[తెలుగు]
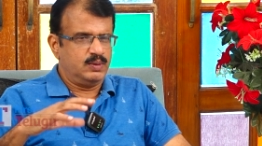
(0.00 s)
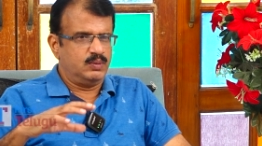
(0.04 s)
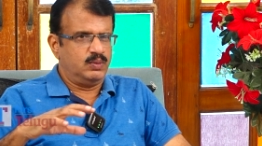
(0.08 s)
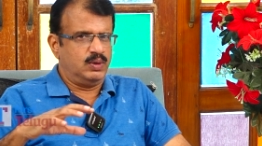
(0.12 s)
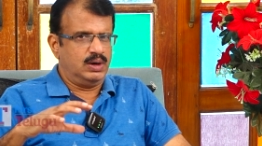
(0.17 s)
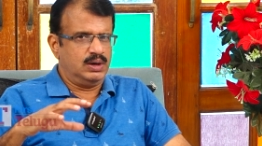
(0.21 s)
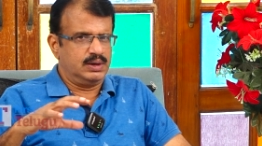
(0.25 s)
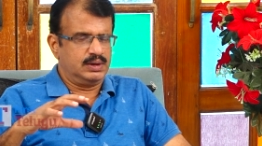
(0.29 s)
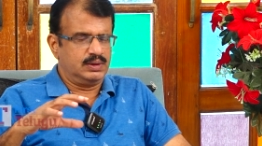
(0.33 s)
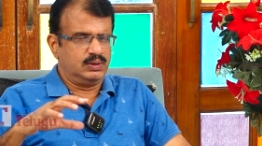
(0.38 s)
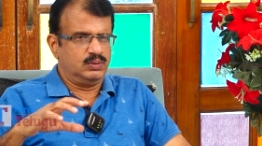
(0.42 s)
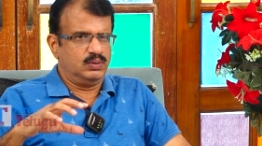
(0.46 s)

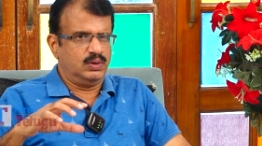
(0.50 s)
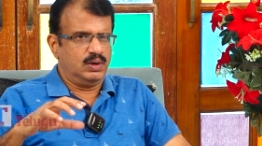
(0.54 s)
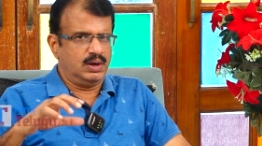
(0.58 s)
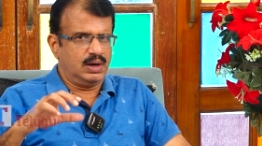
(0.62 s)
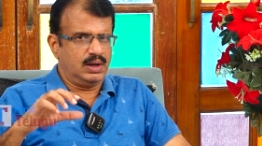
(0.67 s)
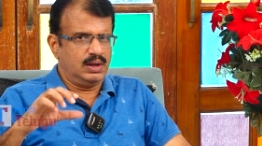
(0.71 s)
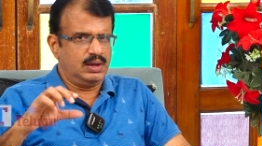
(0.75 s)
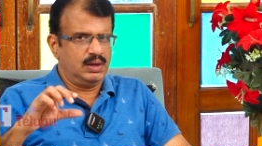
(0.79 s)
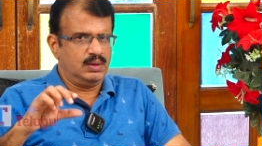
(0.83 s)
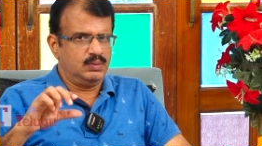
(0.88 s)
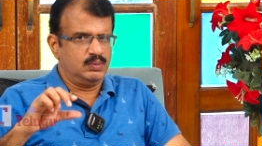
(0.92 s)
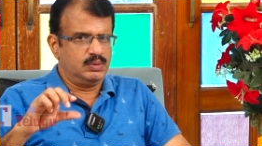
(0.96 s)
వాటి ద్వారా
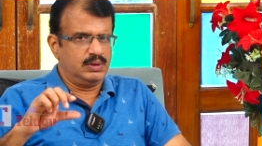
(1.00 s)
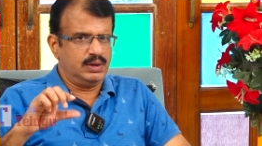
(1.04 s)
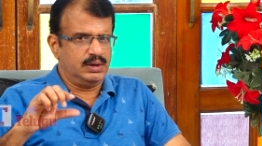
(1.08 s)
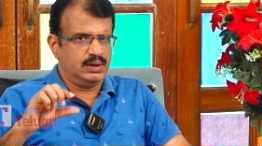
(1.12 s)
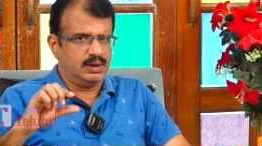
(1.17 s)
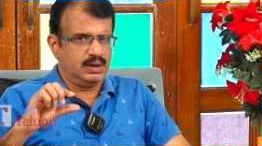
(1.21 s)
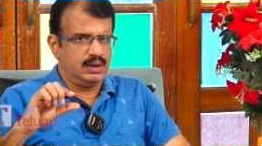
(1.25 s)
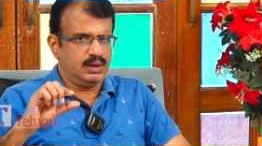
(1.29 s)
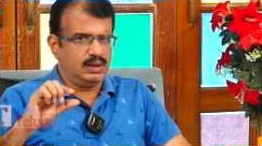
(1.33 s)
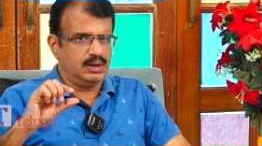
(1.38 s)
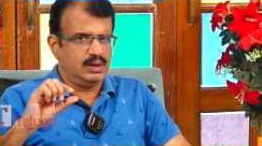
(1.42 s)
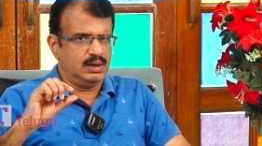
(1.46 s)

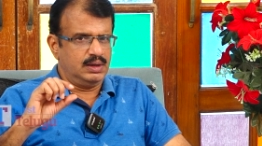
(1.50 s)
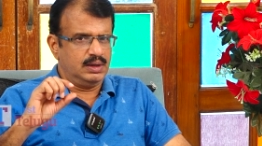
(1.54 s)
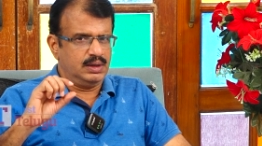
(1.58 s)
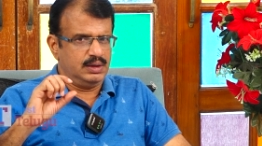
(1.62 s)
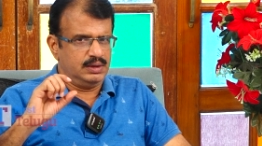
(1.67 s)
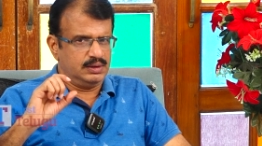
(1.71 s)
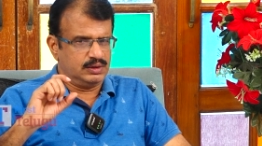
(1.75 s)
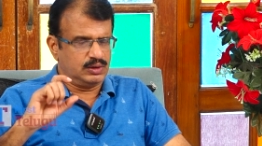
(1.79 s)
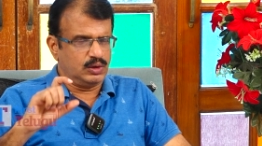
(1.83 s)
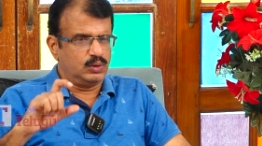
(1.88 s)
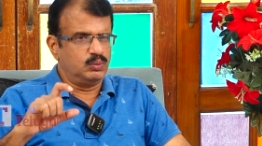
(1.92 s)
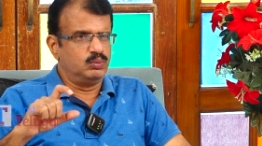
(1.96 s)
ఏంటంటే
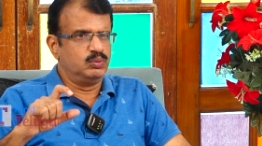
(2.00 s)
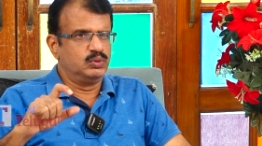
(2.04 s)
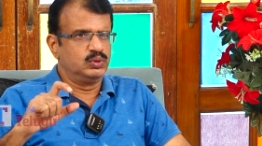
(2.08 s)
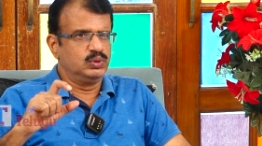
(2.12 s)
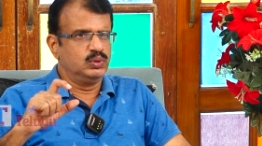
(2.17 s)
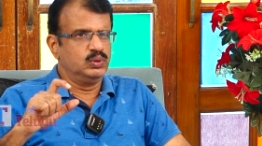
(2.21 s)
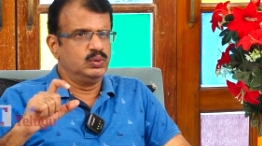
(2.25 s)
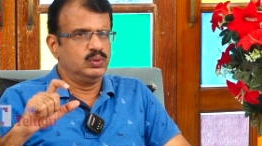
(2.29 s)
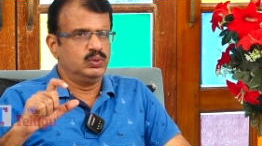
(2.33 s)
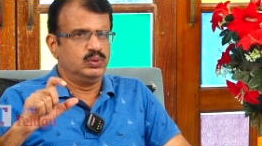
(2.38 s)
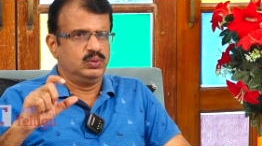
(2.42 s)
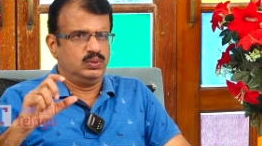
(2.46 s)

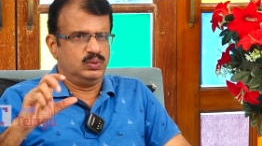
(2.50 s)
ఇంతకుముందు